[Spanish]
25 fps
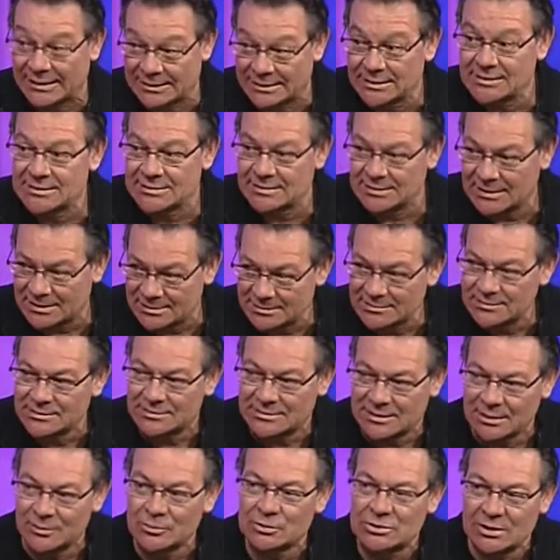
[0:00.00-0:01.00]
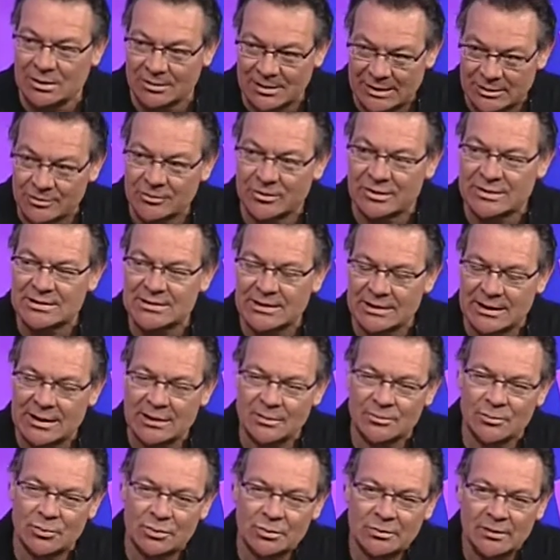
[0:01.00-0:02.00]
artistas, estamos hablando de este
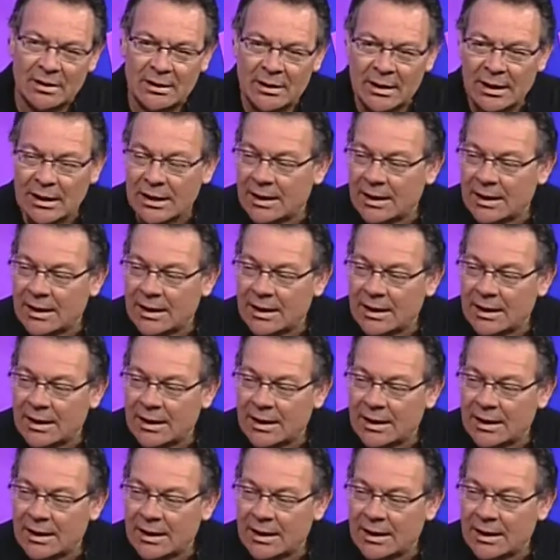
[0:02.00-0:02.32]
campo,